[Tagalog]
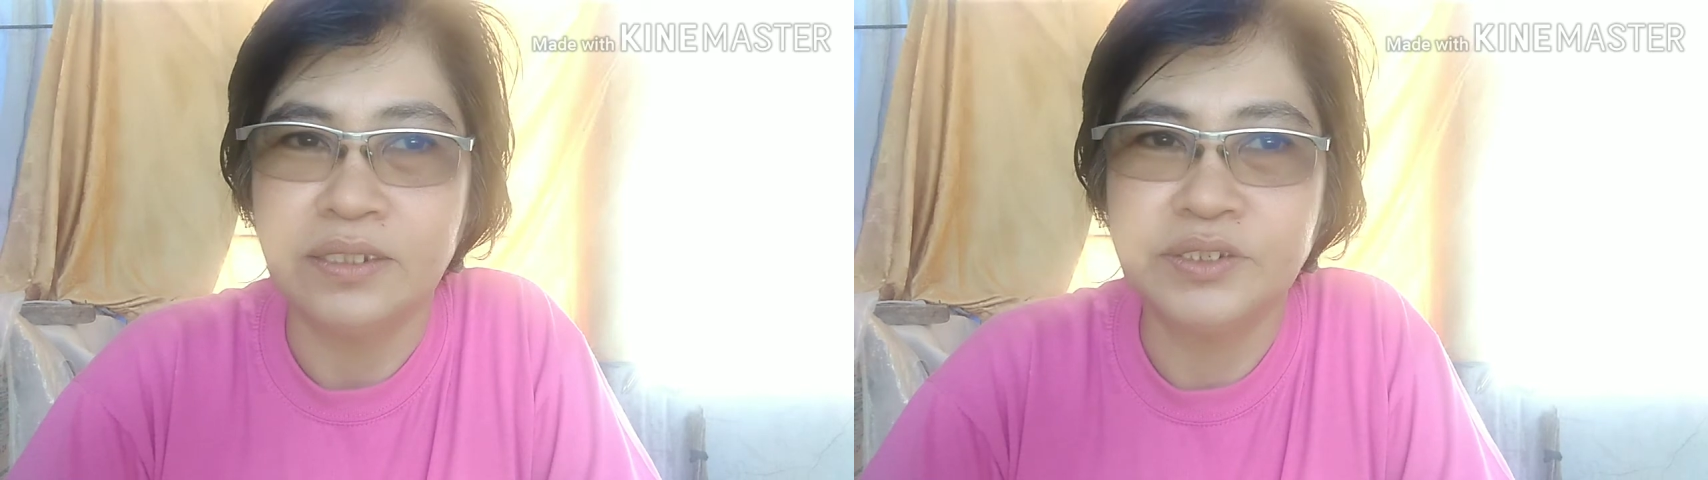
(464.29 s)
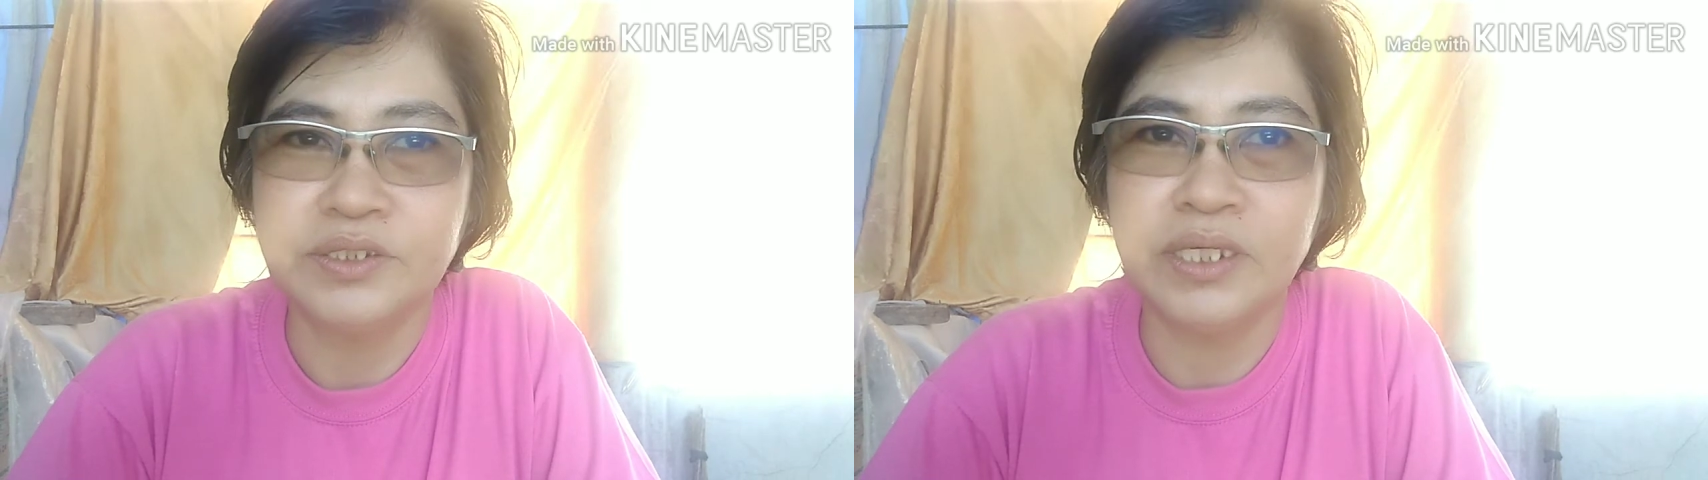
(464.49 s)

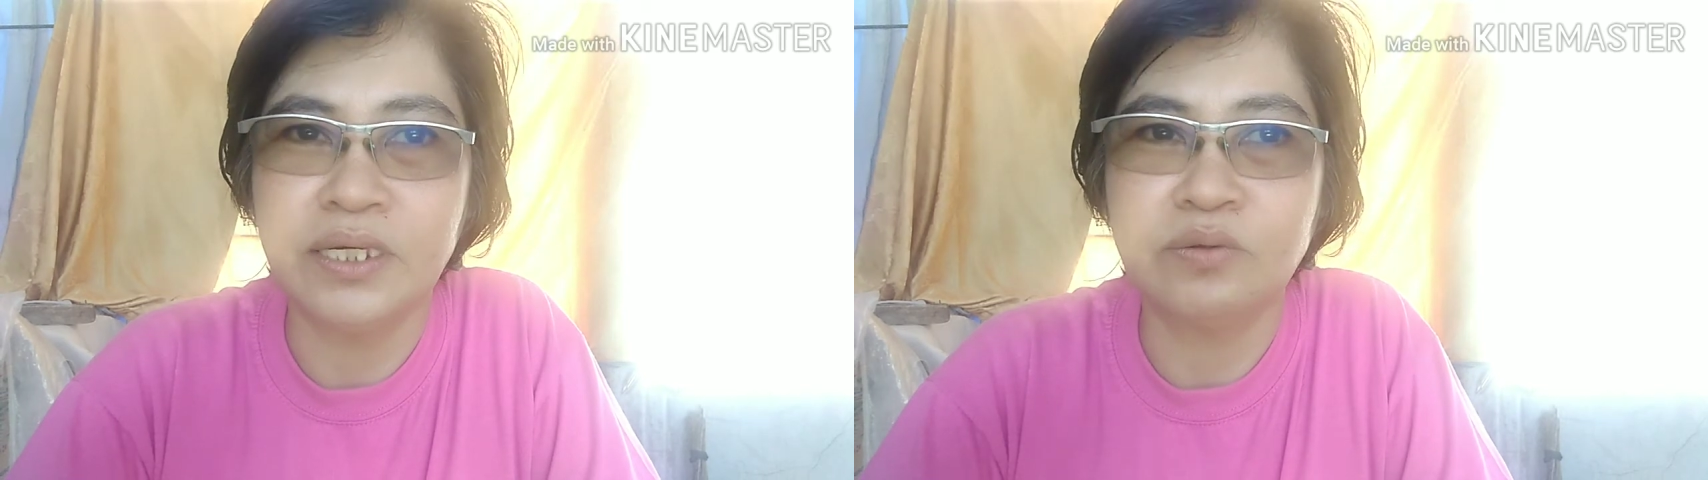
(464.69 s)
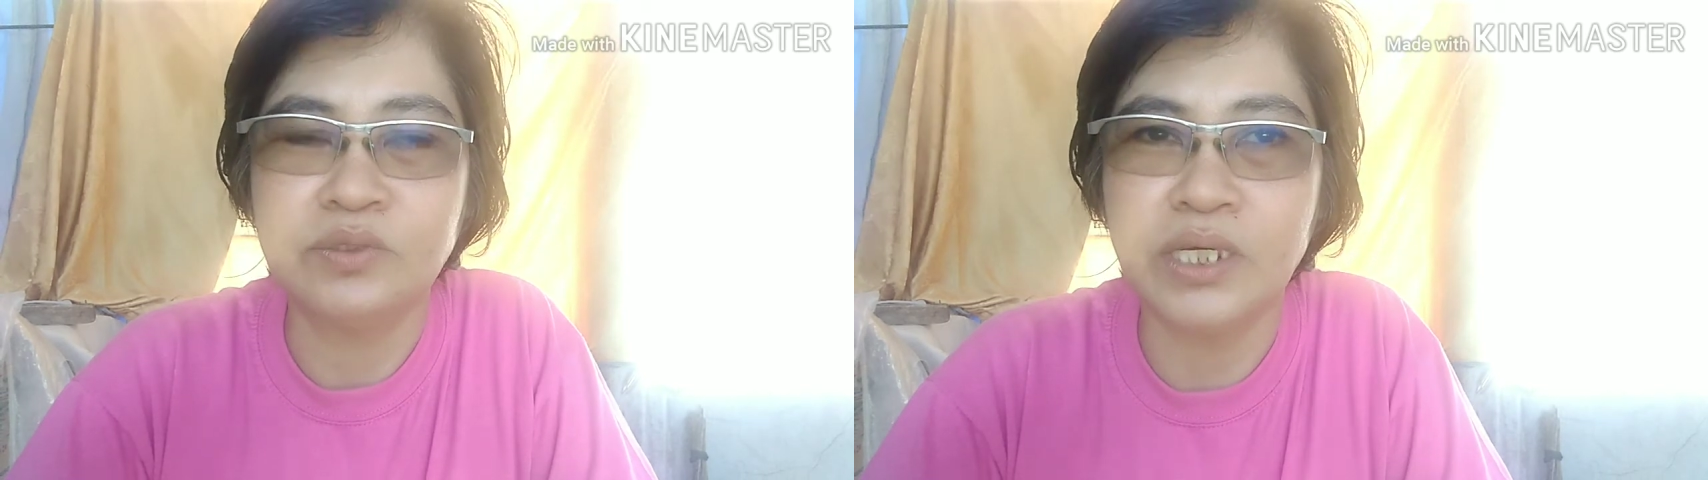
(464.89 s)

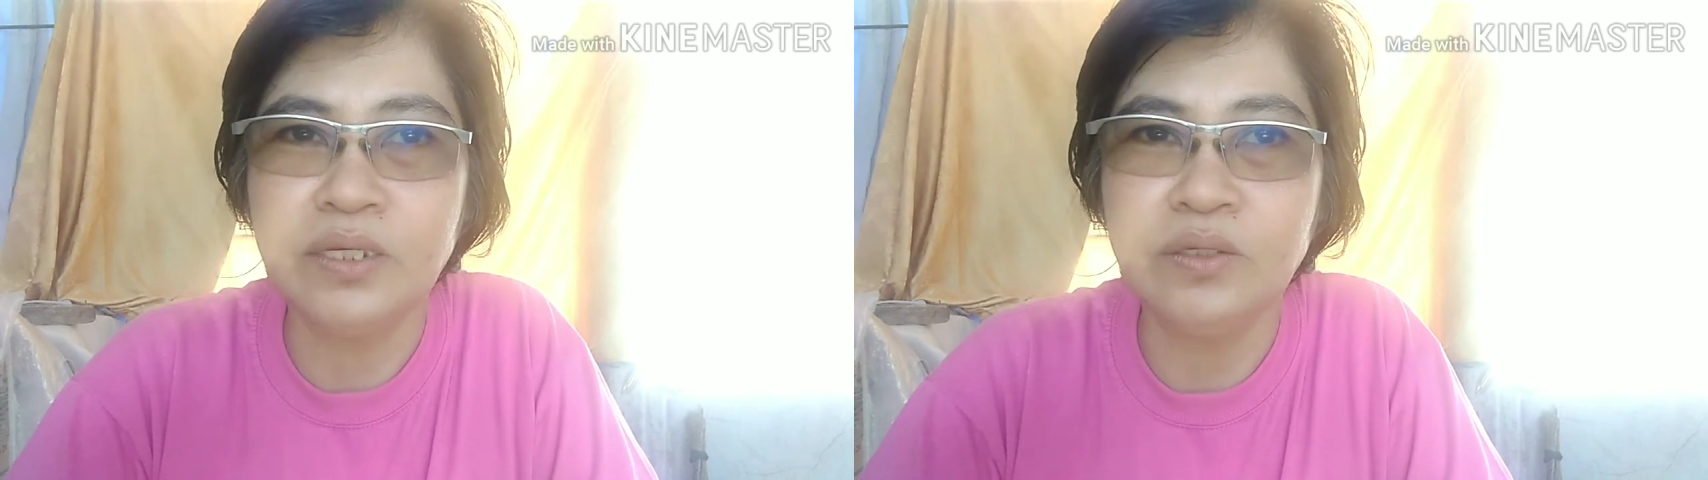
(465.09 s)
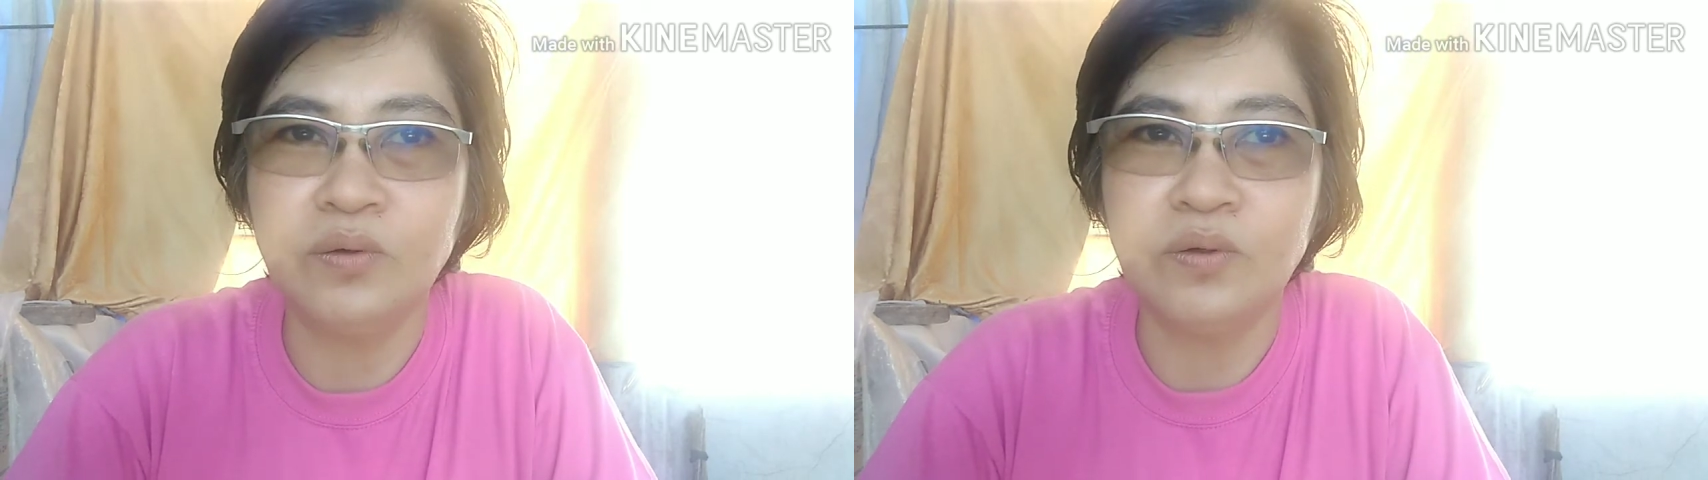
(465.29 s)
sishare ko sa
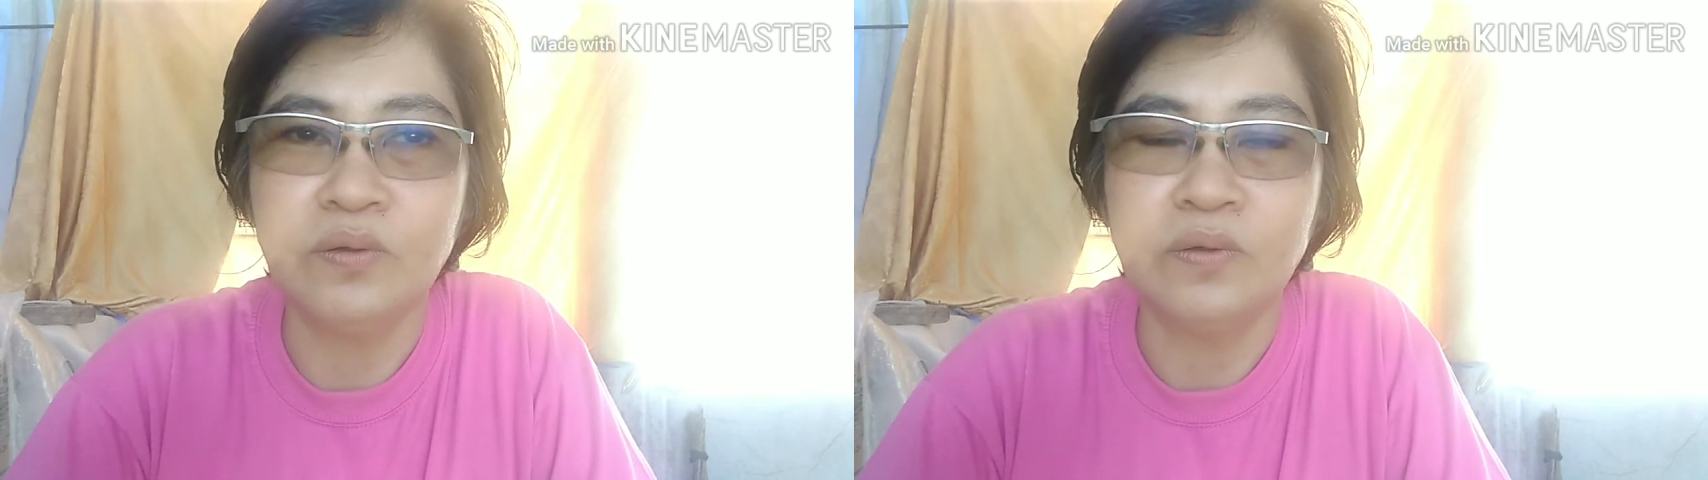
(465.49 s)
inyo.